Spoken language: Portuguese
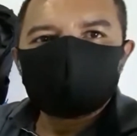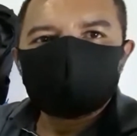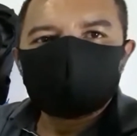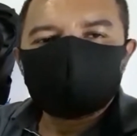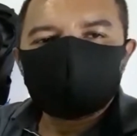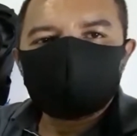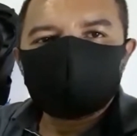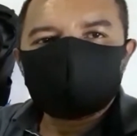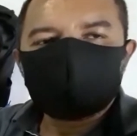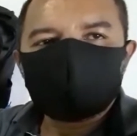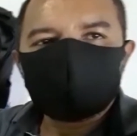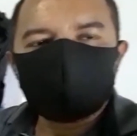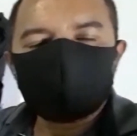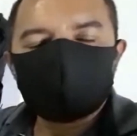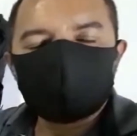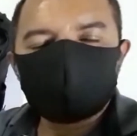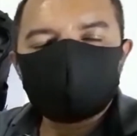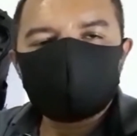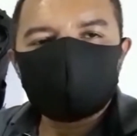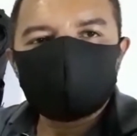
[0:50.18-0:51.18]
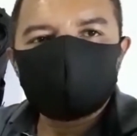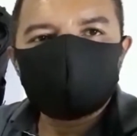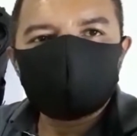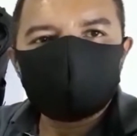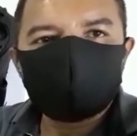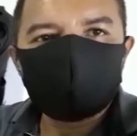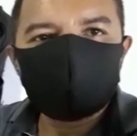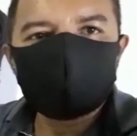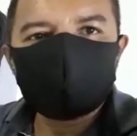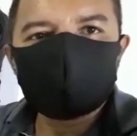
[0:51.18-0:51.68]
Vou, é,
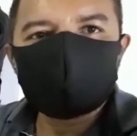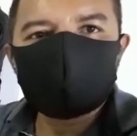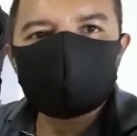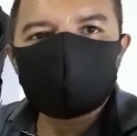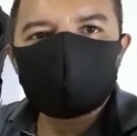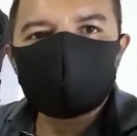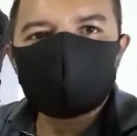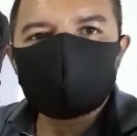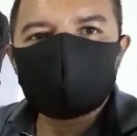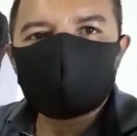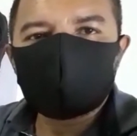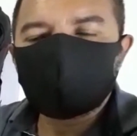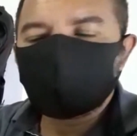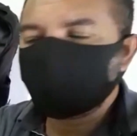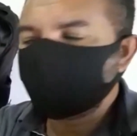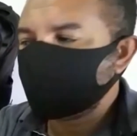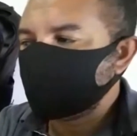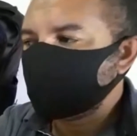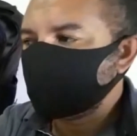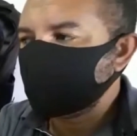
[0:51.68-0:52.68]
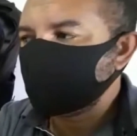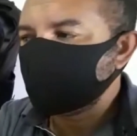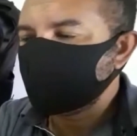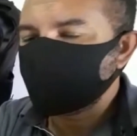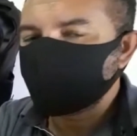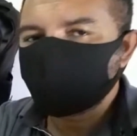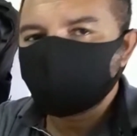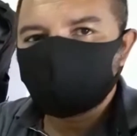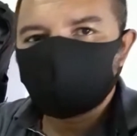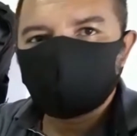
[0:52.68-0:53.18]
vou tentar colocar um
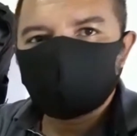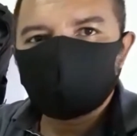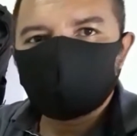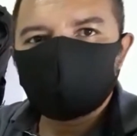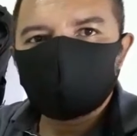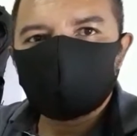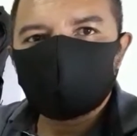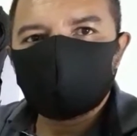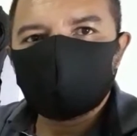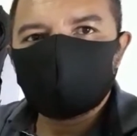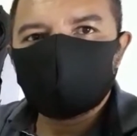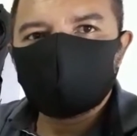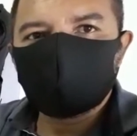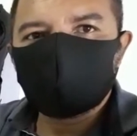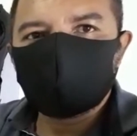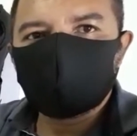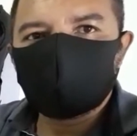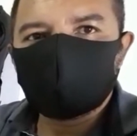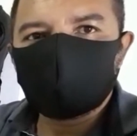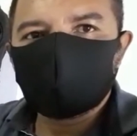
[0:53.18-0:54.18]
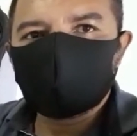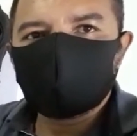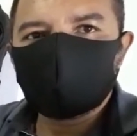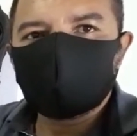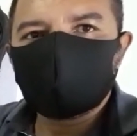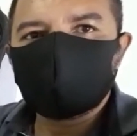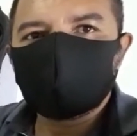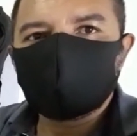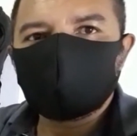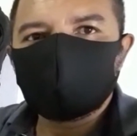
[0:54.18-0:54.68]
vídeo de,
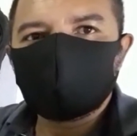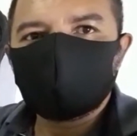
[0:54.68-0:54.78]
é,